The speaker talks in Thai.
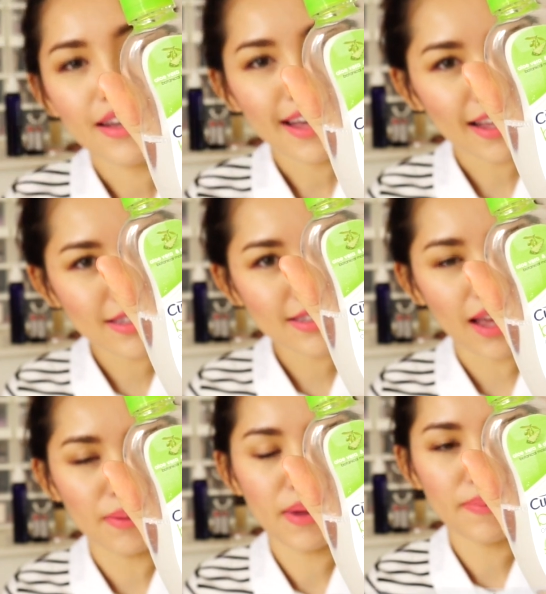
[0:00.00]
คัดสร
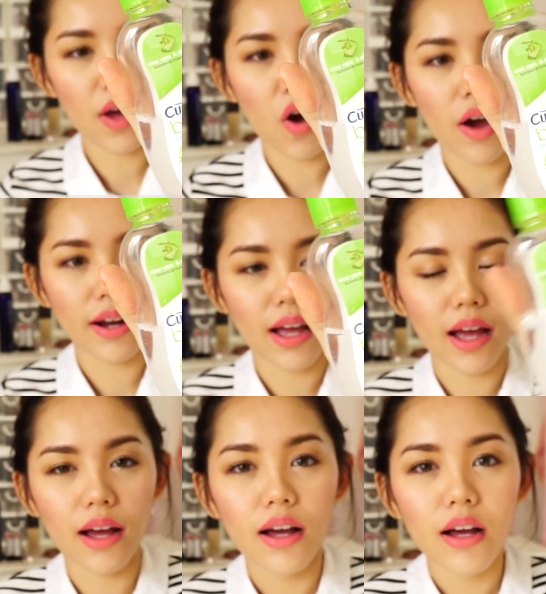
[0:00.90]
ร baby oil นะ
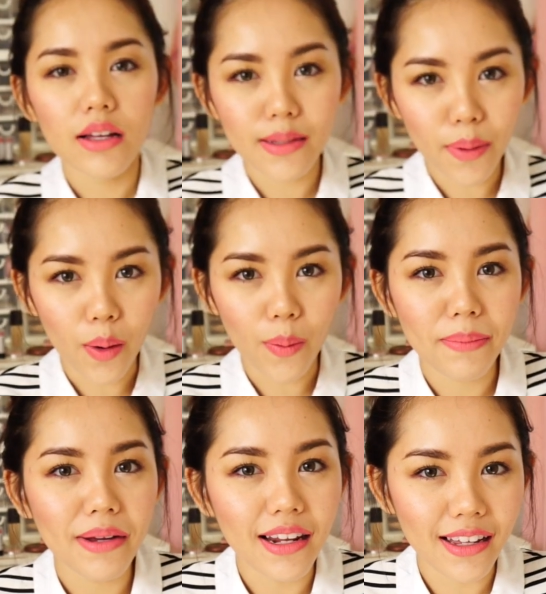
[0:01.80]
คะจะบอกว่า
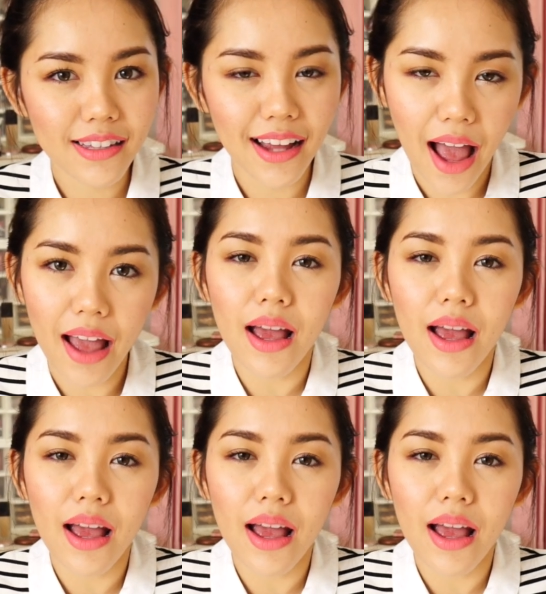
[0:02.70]
มันเลิศยังไง